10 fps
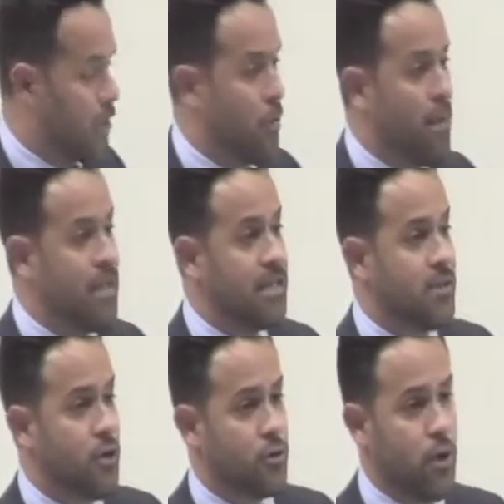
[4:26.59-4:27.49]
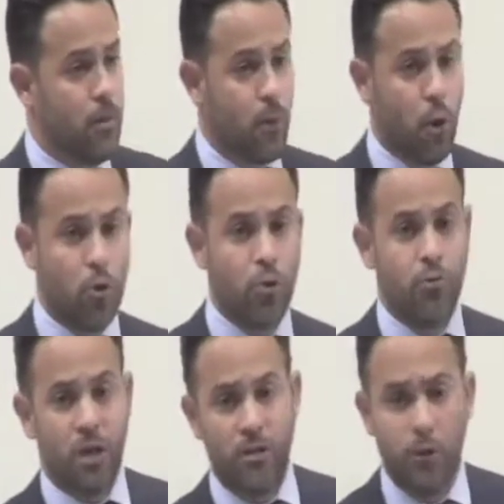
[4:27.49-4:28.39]
2018 del Producto
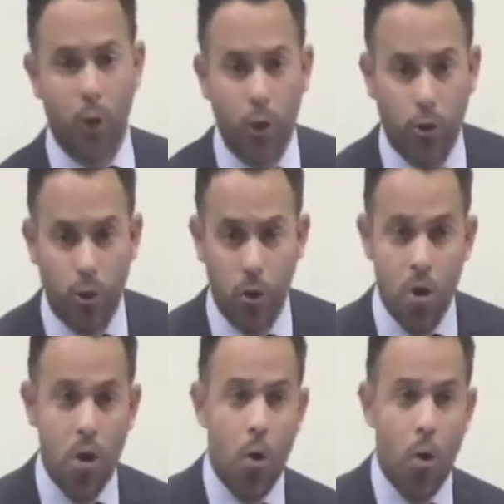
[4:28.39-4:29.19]
Interno Bruto,